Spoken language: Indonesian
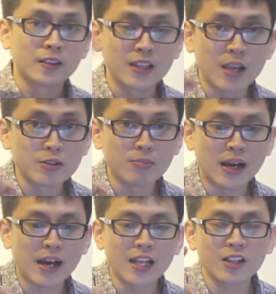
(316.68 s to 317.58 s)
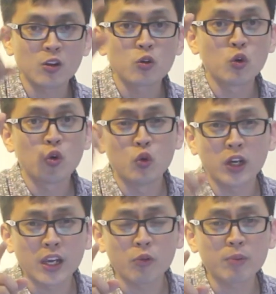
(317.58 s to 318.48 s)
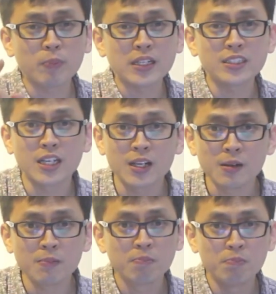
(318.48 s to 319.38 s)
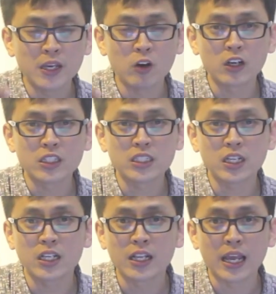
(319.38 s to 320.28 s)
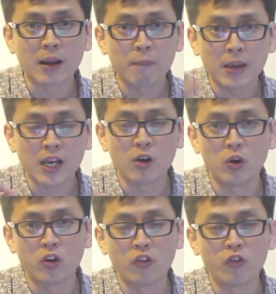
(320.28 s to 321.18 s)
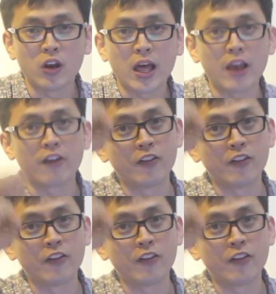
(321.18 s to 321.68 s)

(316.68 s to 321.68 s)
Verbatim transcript: Tetap semangat, working with passion, be original, and make a wonderful life.